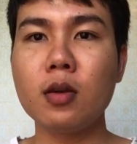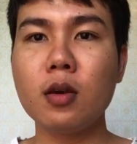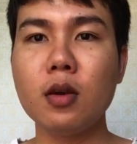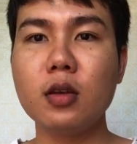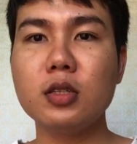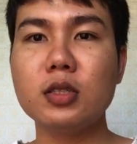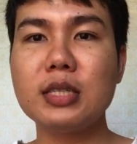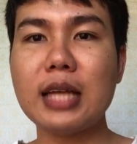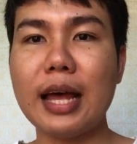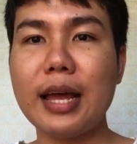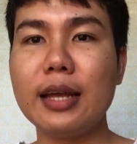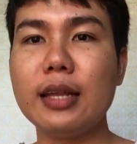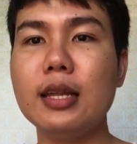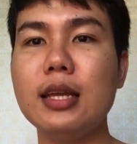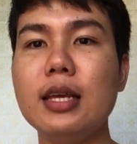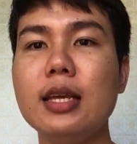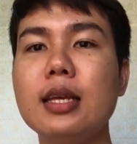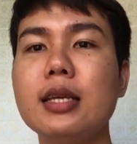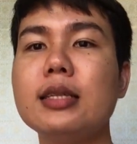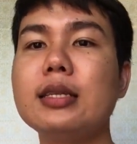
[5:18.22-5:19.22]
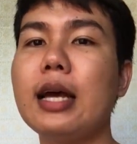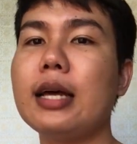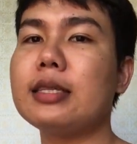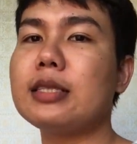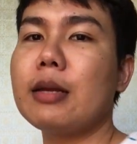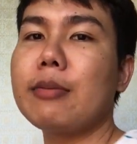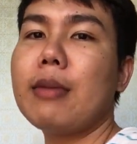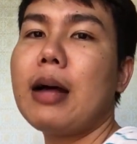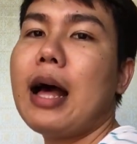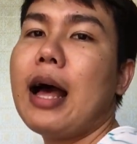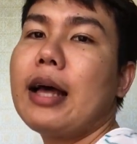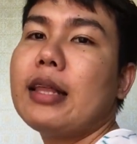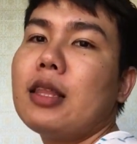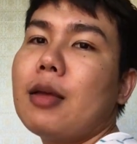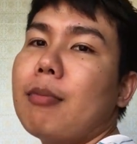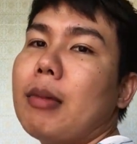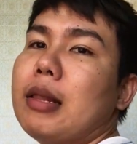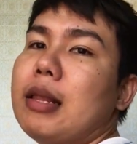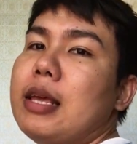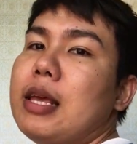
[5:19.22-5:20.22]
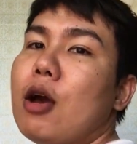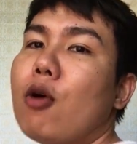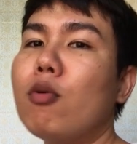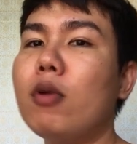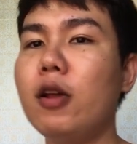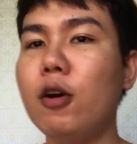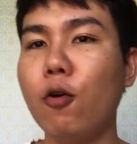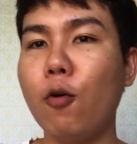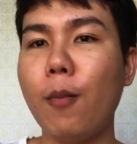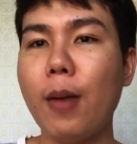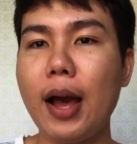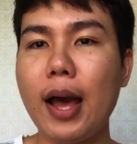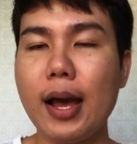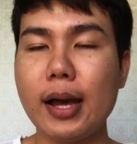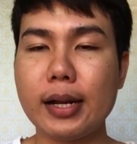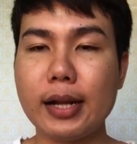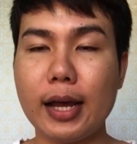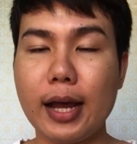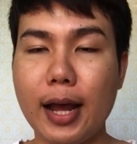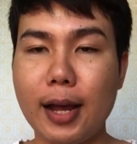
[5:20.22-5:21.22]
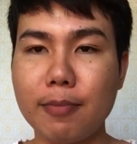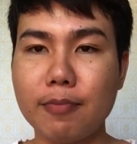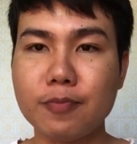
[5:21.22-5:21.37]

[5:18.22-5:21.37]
ใส่ดีใส่สบายแต่มันเหี่ยวเร็วมากนะครับ